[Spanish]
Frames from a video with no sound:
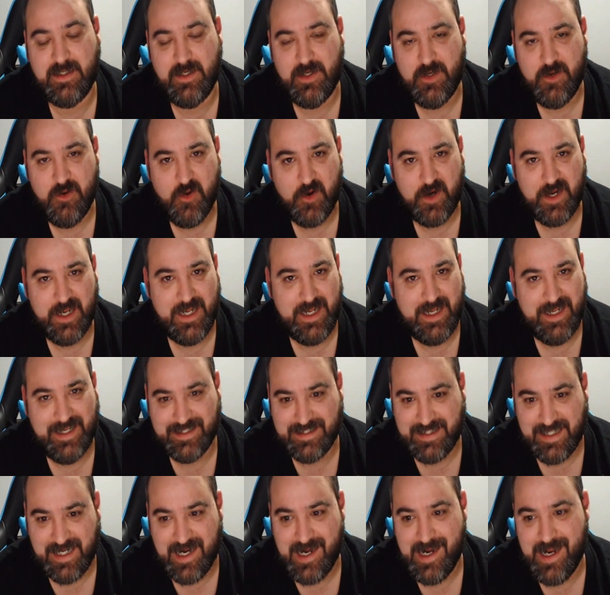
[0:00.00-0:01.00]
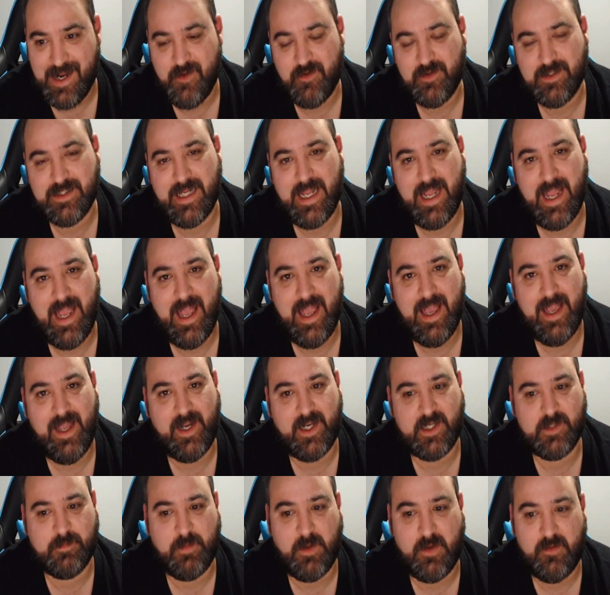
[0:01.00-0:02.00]
Lo que está claro es que EA y
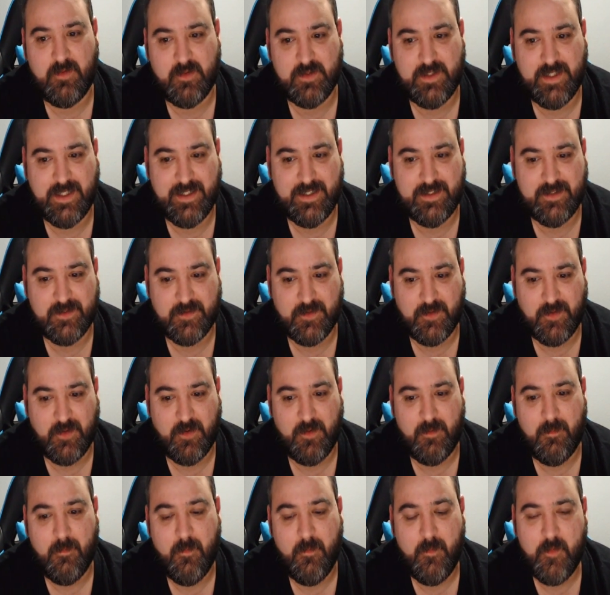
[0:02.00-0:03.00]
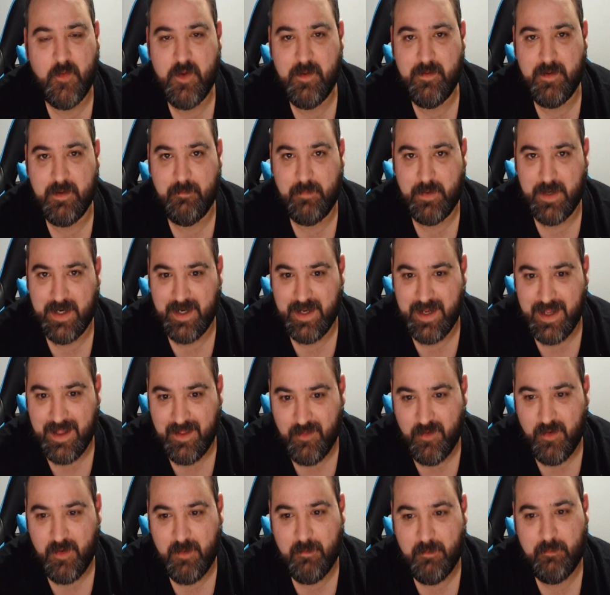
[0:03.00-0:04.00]
Respawn lo tienen todo muy bien
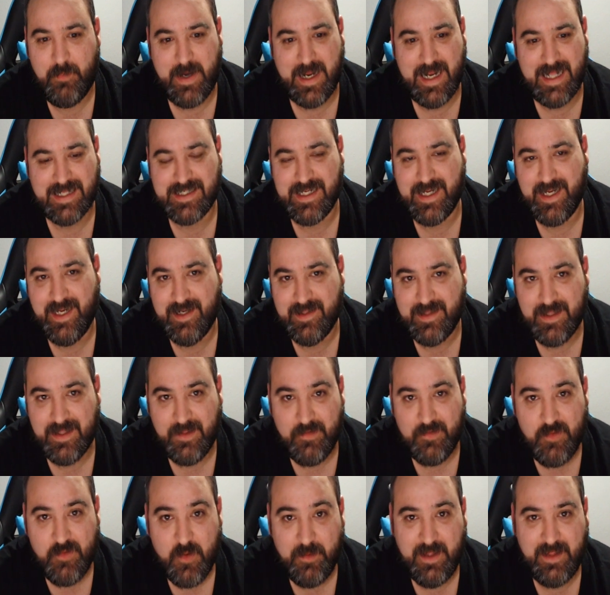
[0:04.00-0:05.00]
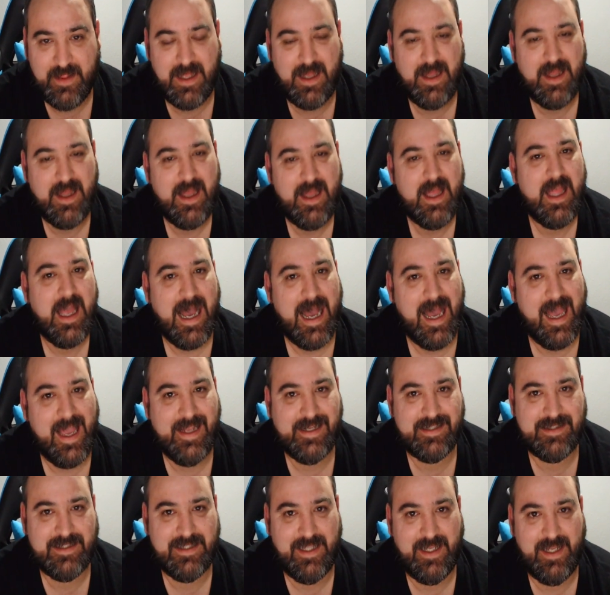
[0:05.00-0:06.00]
planeado para seguir dando vida a
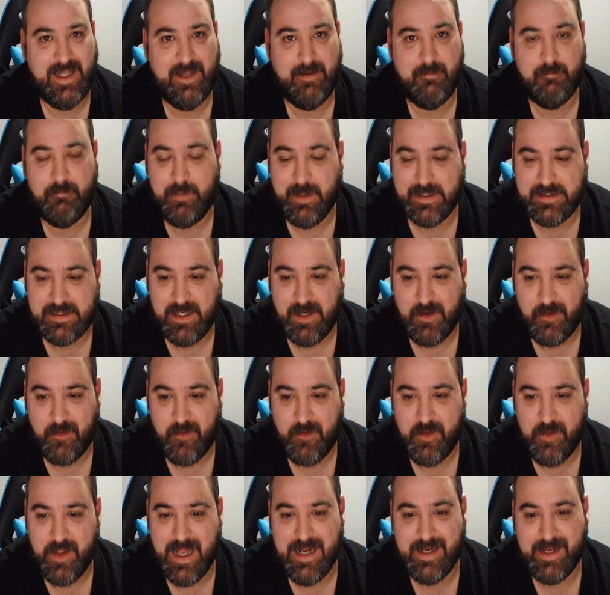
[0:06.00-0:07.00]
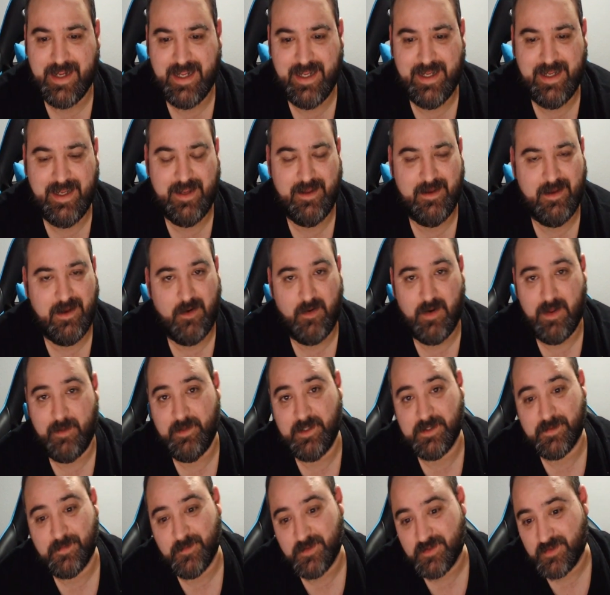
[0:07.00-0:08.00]
este Battle Royale que ahora
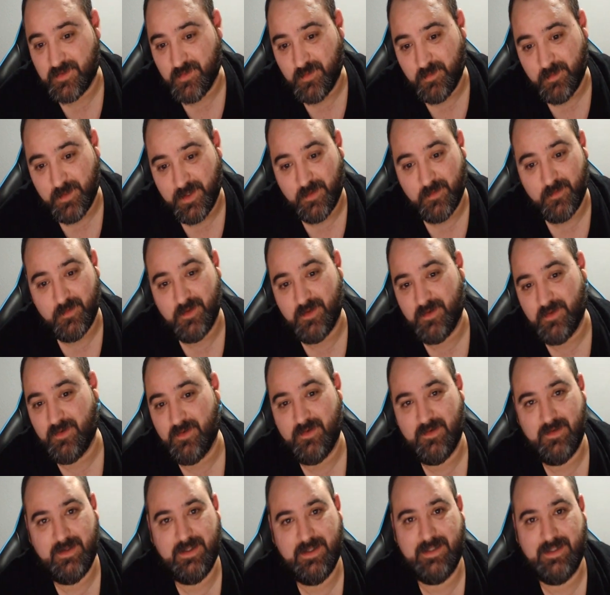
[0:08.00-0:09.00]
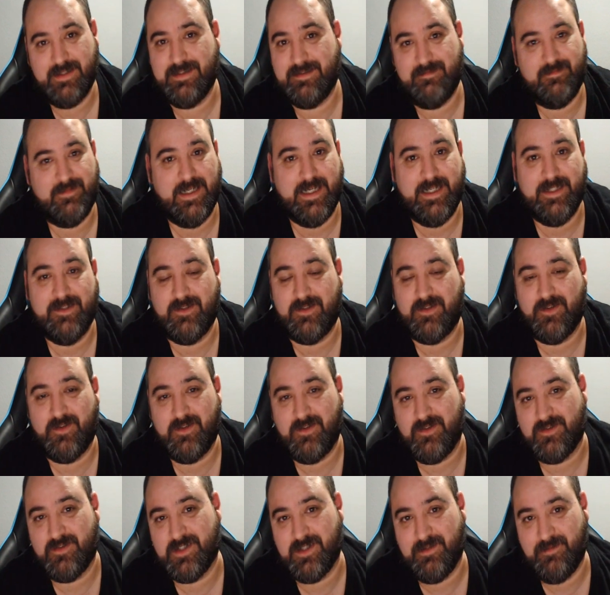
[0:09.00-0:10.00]
mismo es número uno en todos
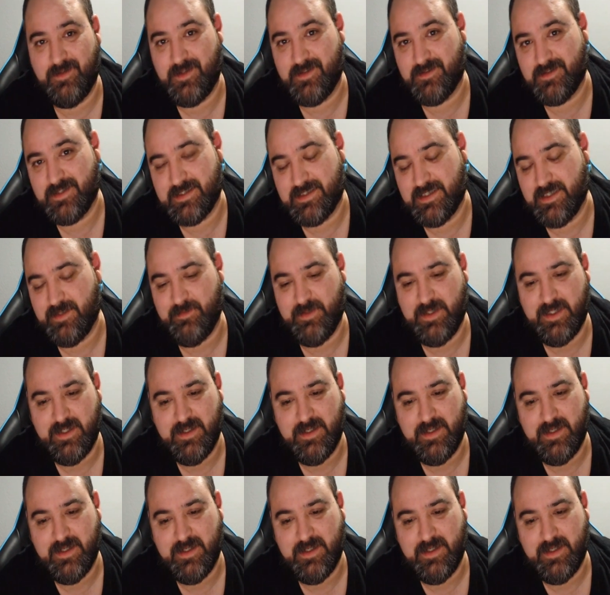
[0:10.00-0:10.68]
los servicios de streaming